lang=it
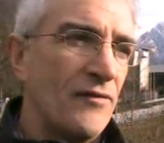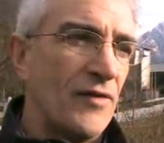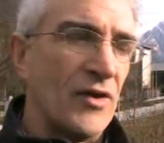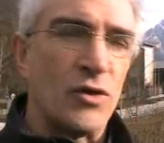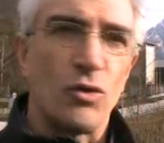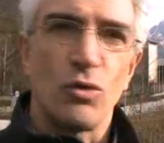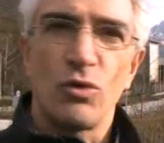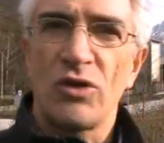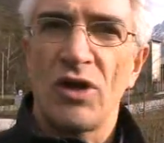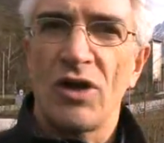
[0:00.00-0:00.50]

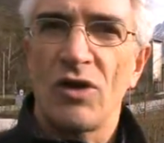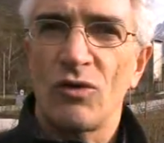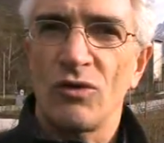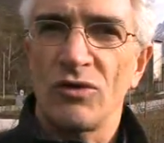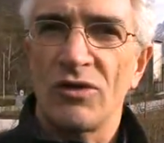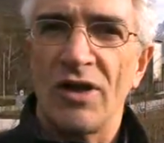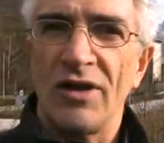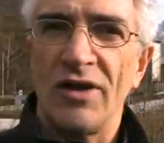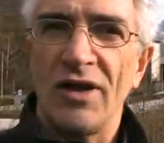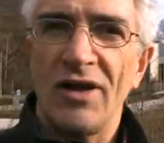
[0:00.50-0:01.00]
venduti ai
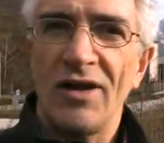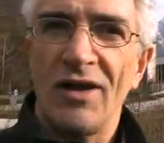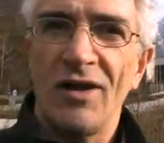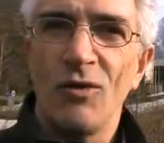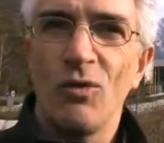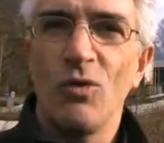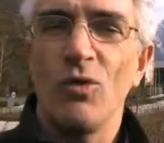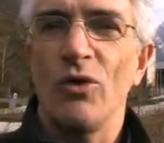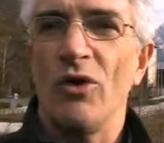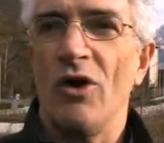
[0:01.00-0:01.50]

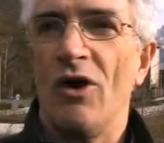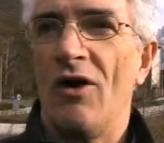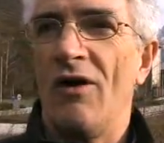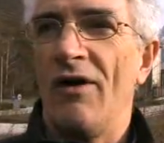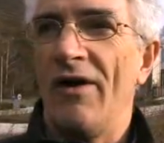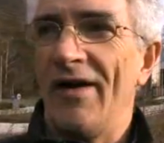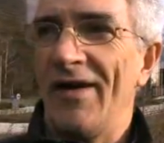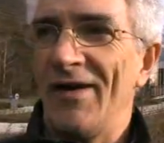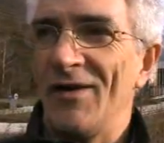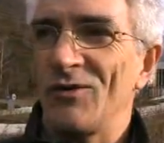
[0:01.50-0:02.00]
contadini
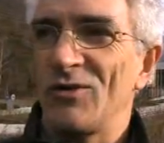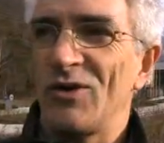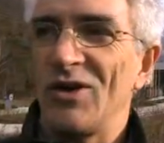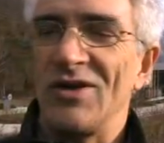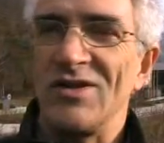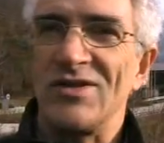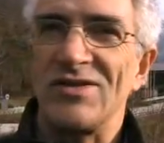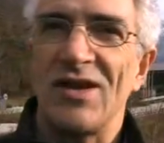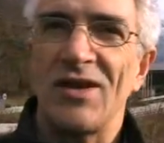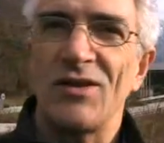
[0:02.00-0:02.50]
uno e
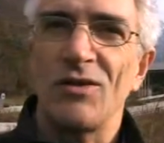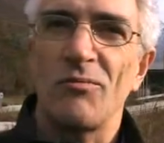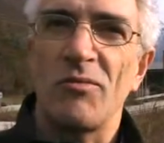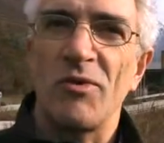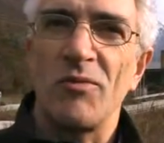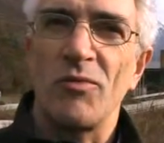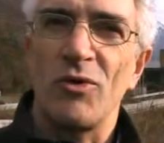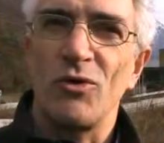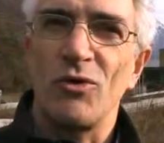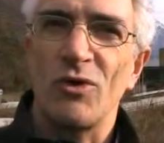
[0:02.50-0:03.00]
utilizzato
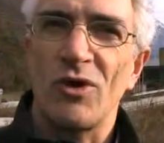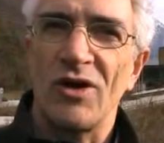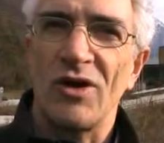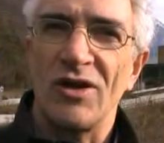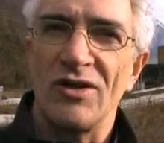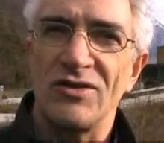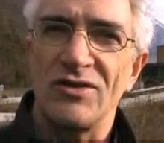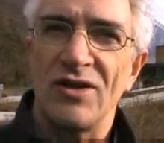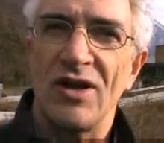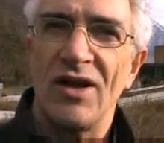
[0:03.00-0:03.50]
per produrre
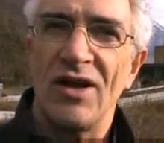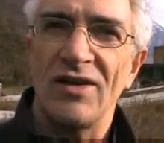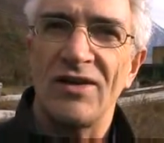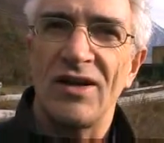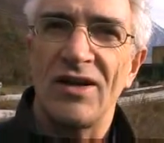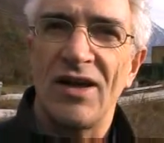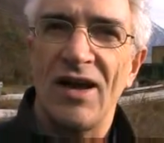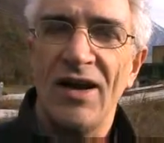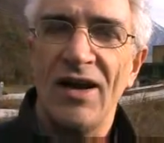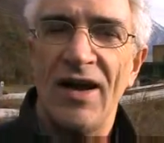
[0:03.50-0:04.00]
energia
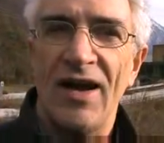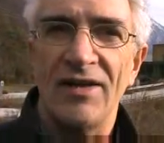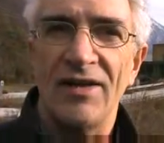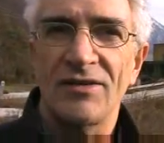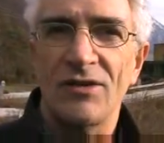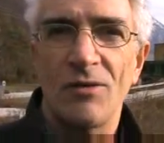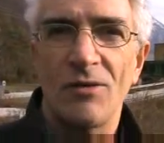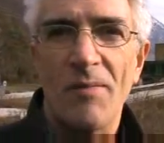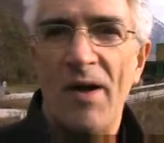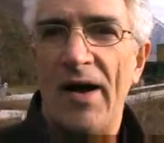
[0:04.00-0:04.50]
elettrica
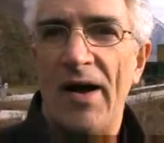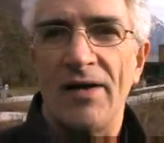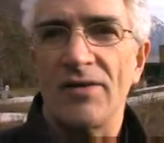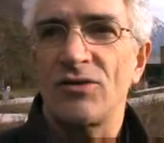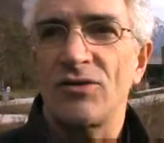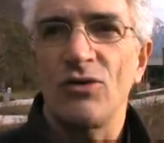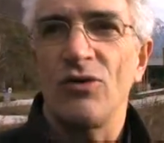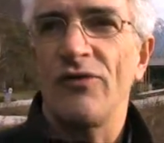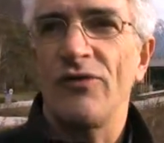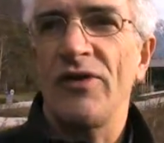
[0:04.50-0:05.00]
l'altro,
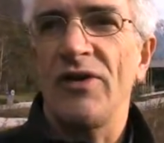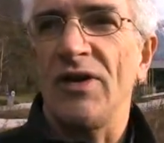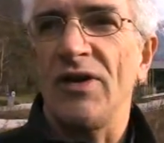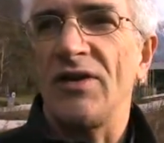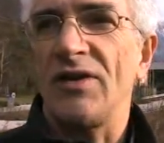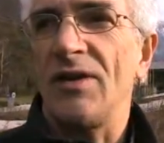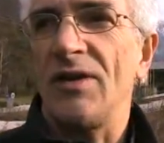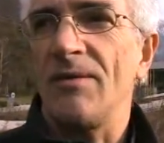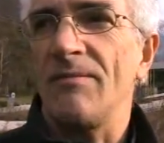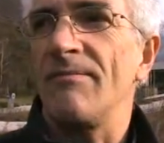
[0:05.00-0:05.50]
ma sono
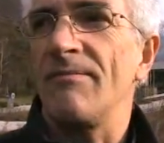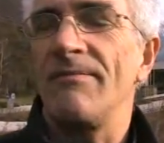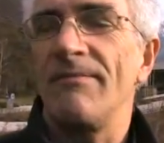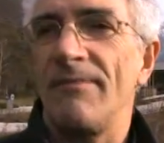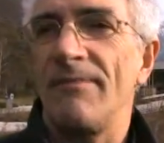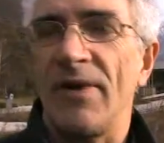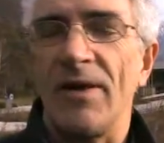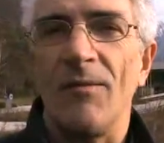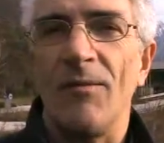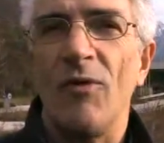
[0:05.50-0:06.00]
finiti
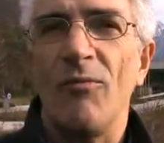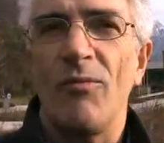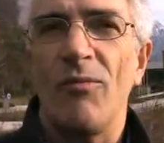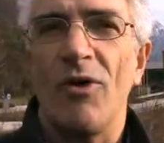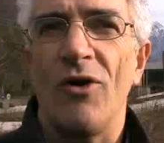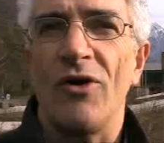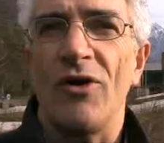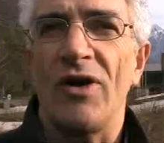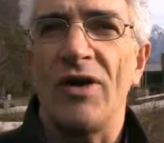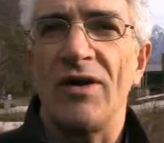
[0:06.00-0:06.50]
prima o
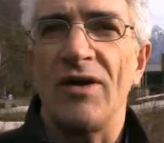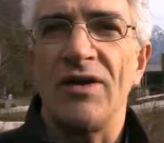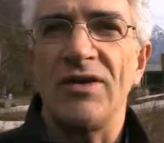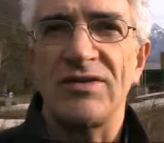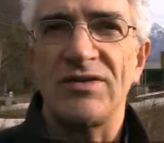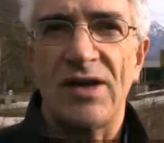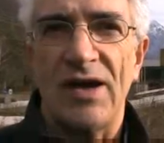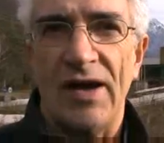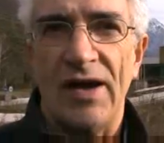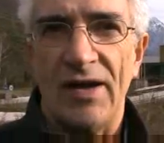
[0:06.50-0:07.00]
poi in
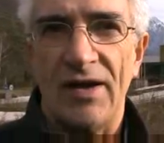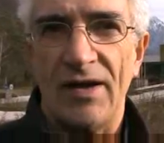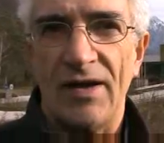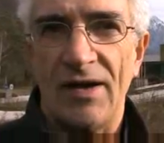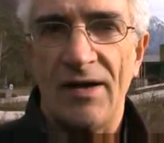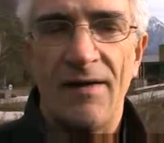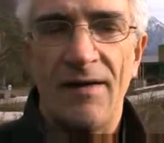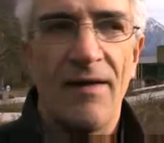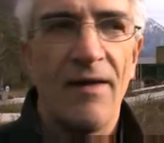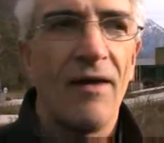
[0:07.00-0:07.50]

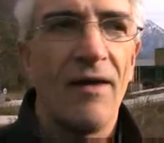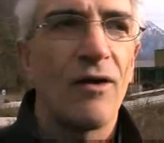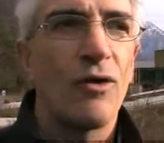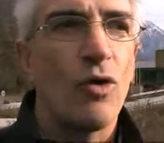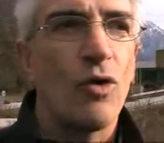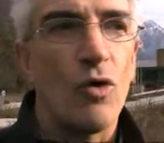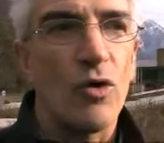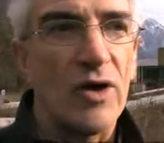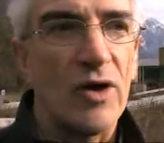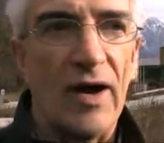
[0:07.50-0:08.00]

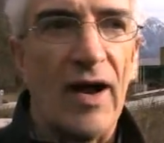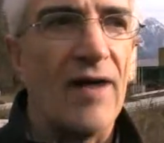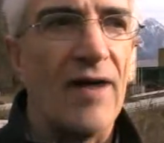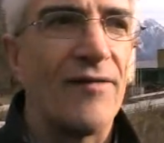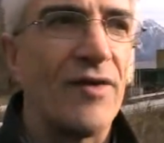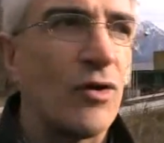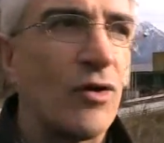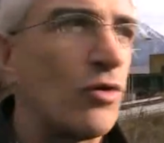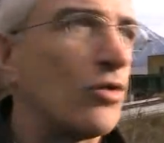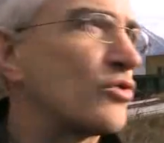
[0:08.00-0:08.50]
discarica, con
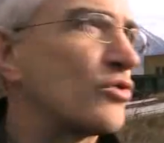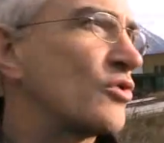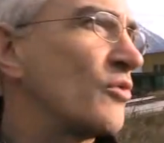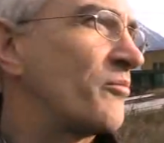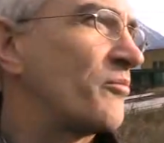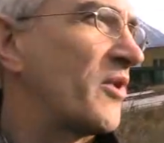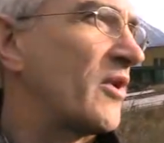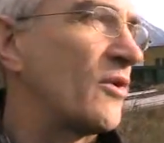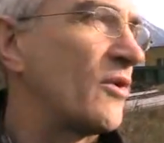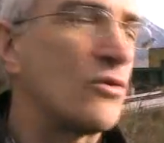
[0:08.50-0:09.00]
grave
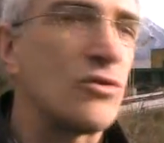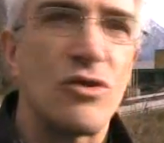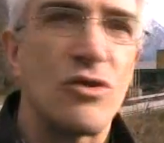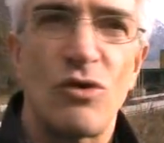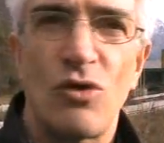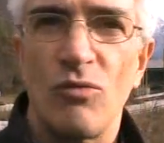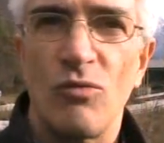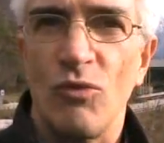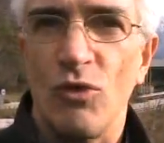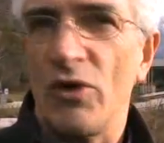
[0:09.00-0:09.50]
costo per i
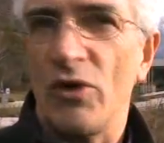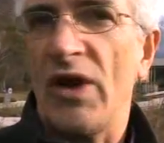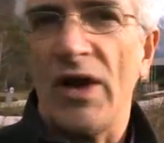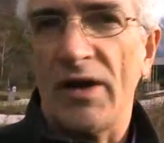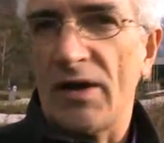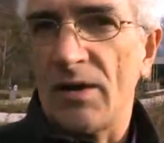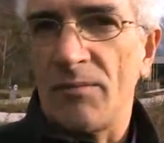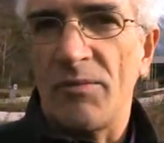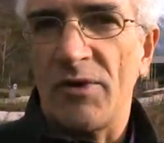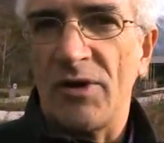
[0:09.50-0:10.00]
nostri comuni
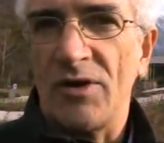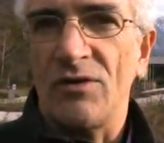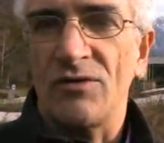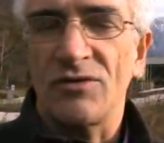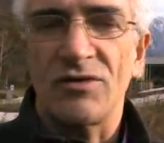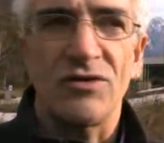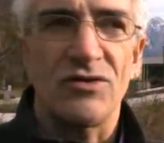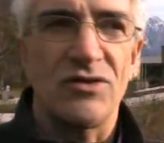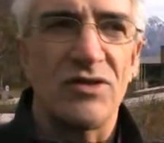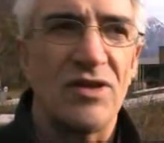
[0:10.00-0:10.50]
e anche per i
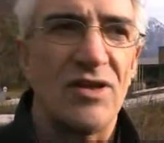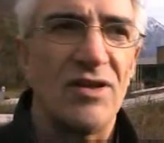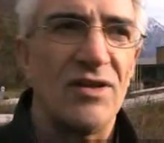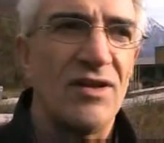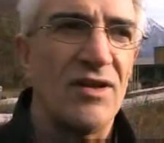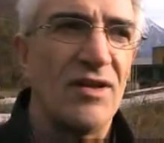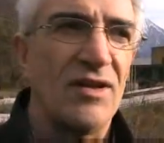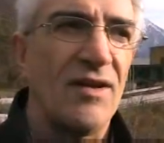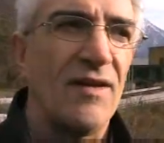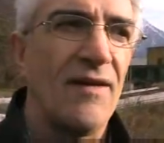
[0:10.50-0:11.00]
nostri
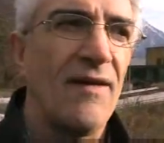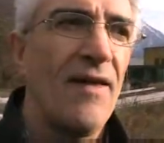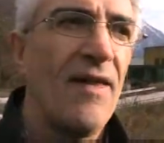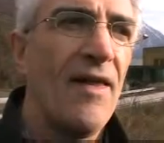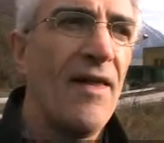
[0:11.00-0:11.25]
cittadini.